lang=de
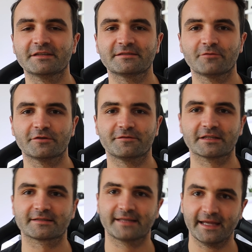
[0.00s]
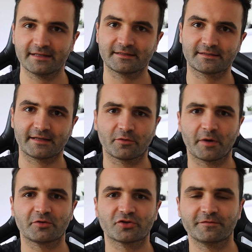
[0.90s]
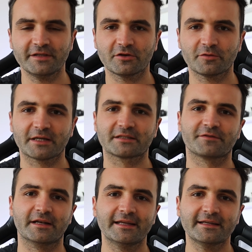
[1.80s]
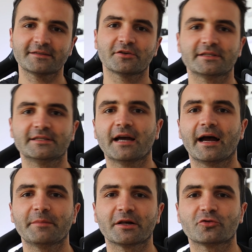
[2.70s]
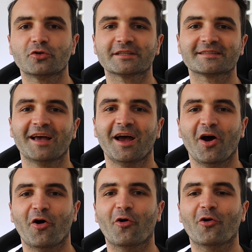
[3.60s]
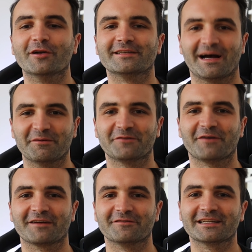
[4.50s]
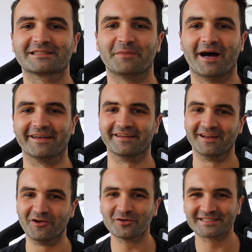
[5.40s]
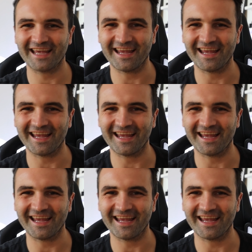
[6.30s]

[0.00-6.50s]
wissen wollt, wie das geht, darüber habe ich schon ein Video gemacht. Das verlinke ich euch hier einmal kurz. Und damit damit fangen wir jetzt mal an. Los